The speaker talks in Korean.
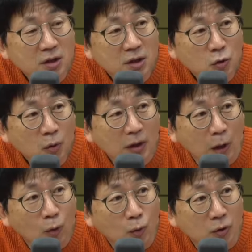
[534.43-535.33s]
시조가
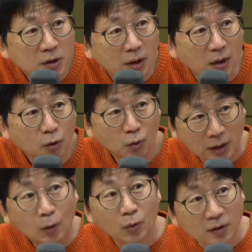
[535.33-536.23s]
나온 곳이 네. 또
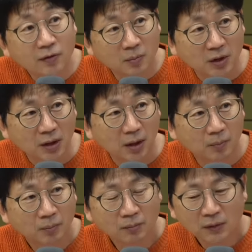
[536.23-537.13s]
따로 있습니다.
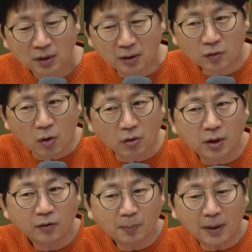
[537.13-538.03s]
음. 그래서
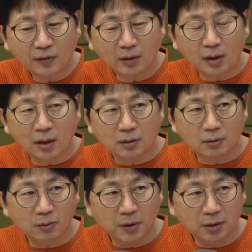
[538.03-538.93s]
거기에서 파생됐다
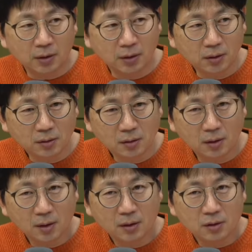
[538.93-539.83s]
그러면은 음.
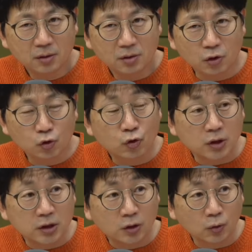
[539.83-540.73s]
전주
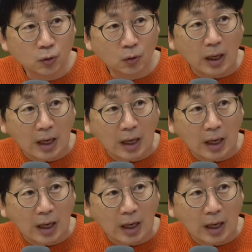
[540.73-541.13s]
이씨도 음.